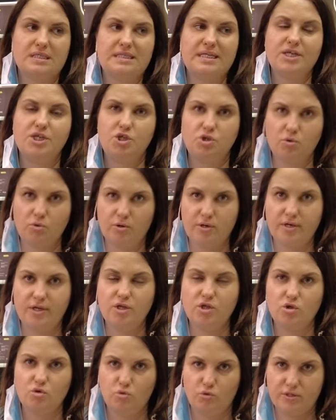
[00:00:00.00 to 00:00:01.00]
значок
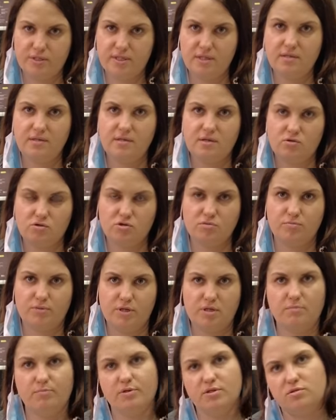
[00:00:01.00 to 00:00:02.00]
индукция да. должен
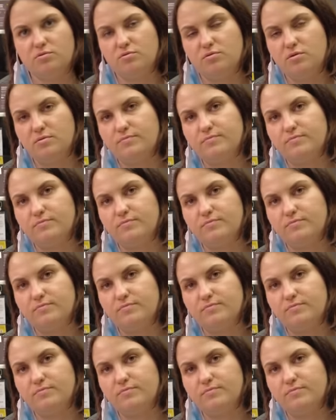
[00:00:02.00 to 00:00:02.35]
быть на посуде.